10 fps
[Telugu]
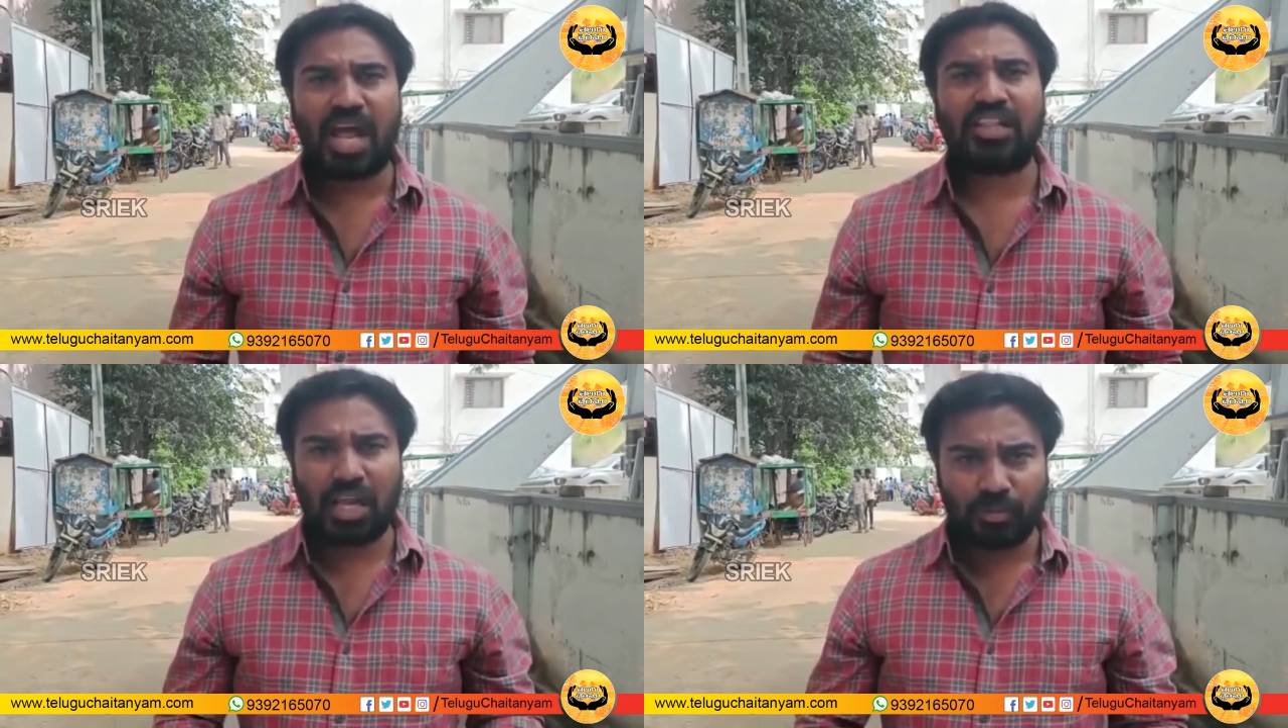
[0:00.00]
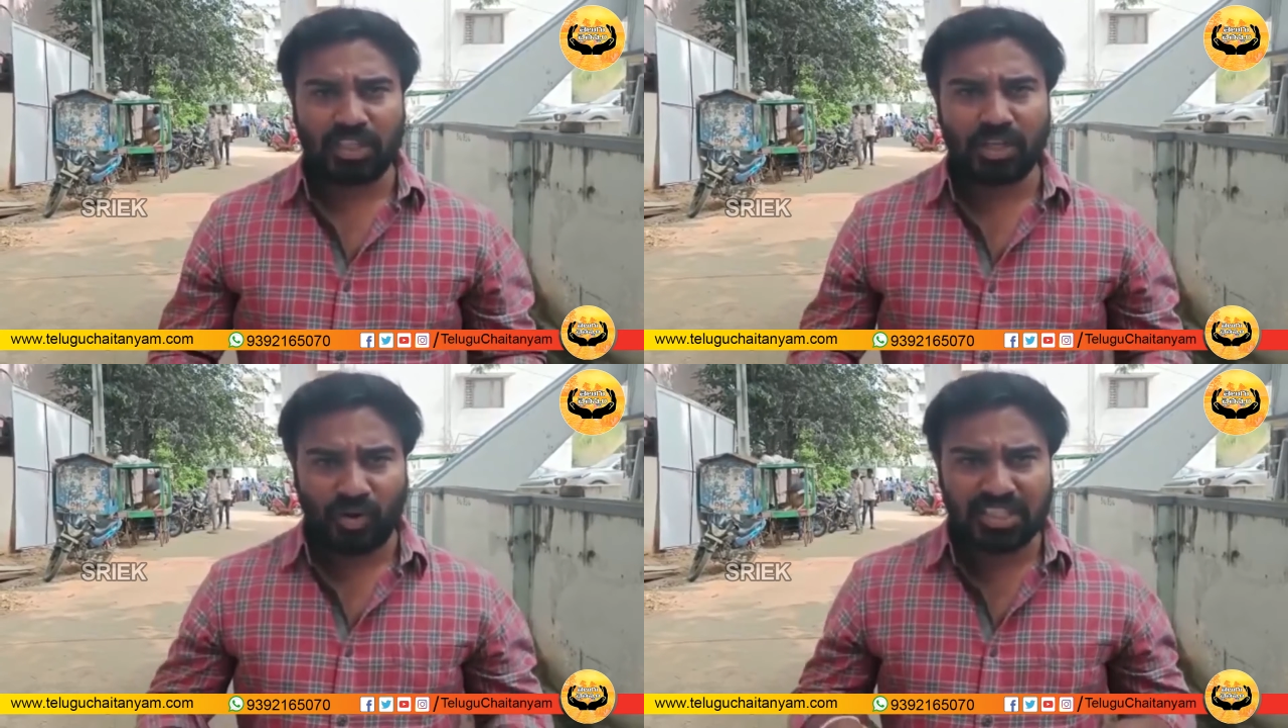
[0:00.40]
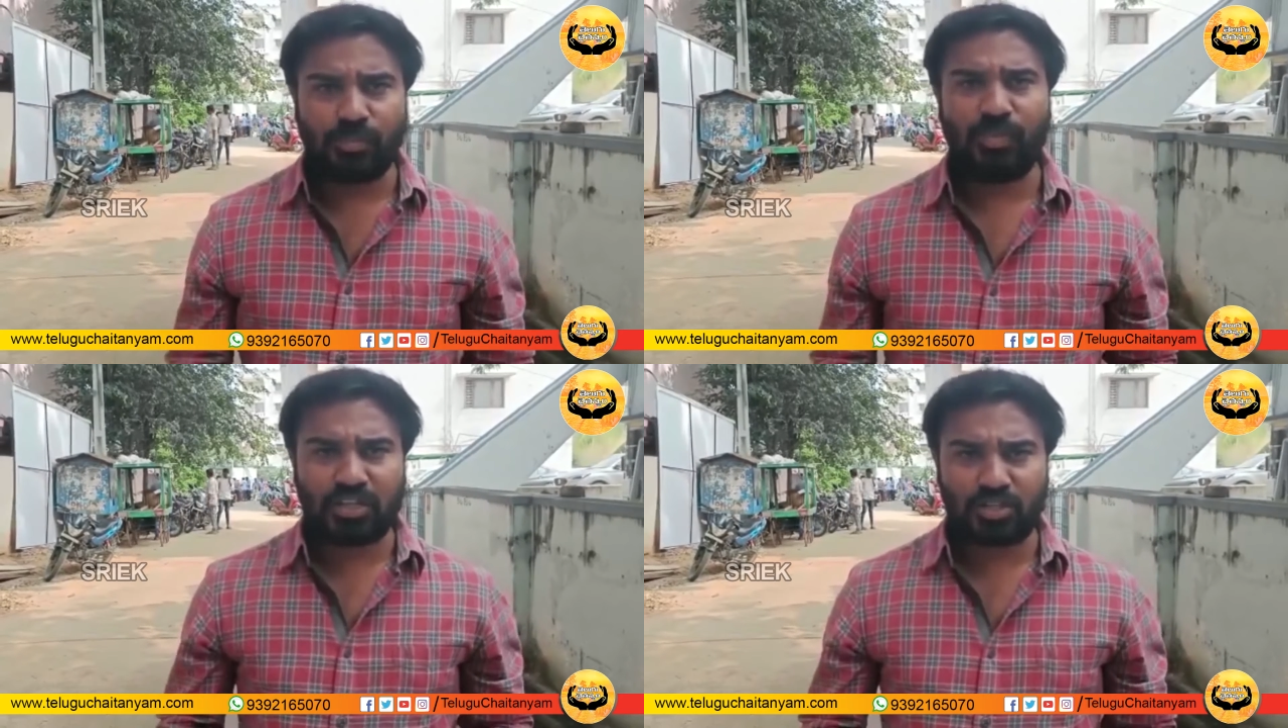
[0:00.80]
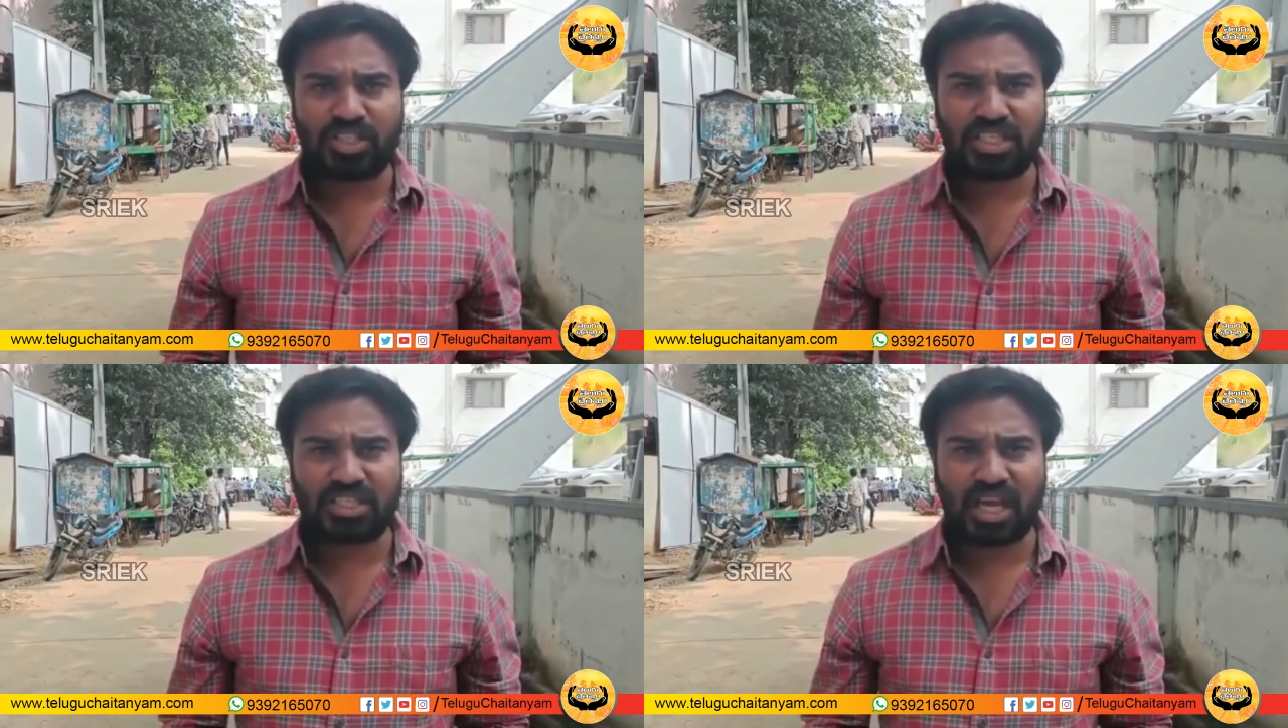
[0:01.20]
ప్రాంతాల మధ్య వైషమ్యాలు
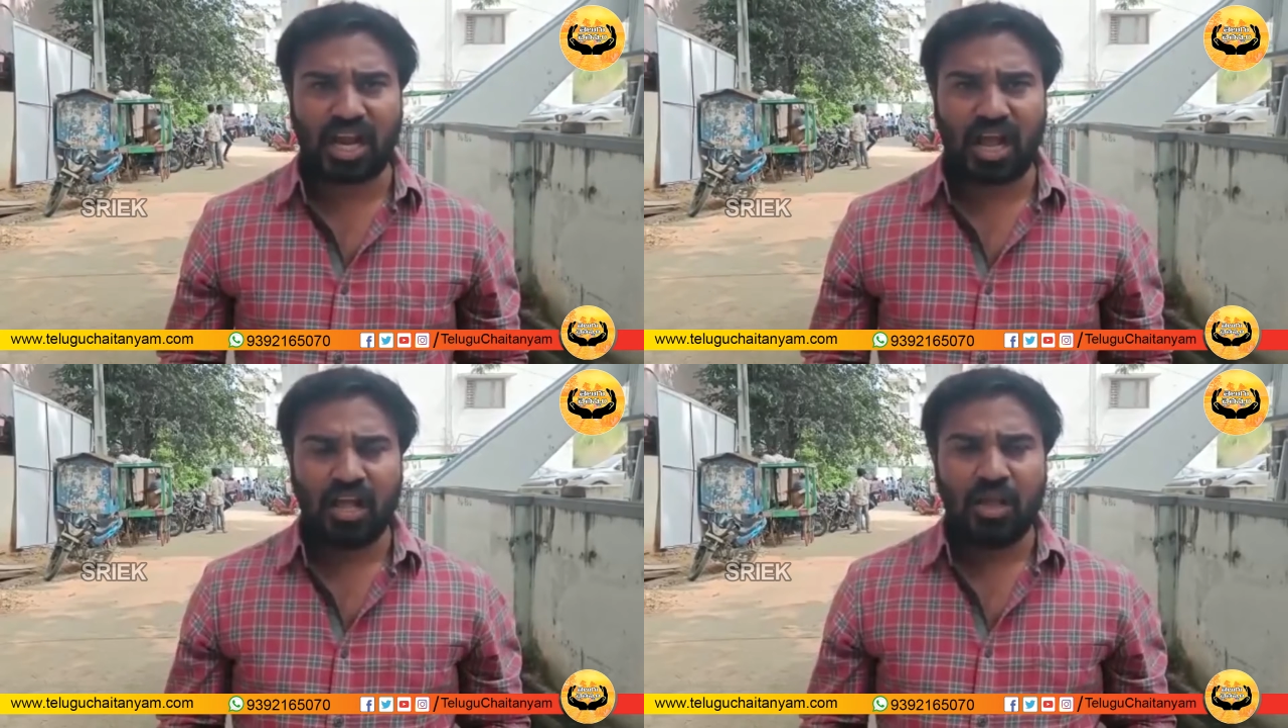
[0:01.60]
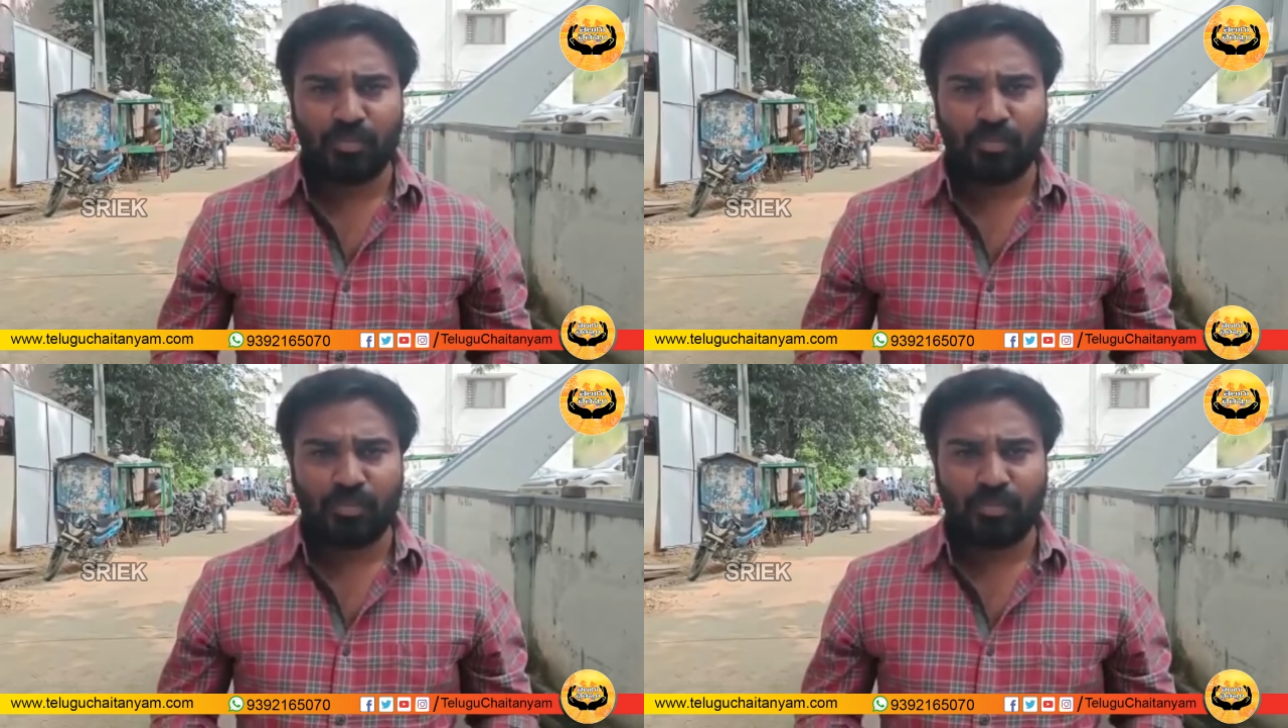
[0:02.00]
సృష్టిస్తారా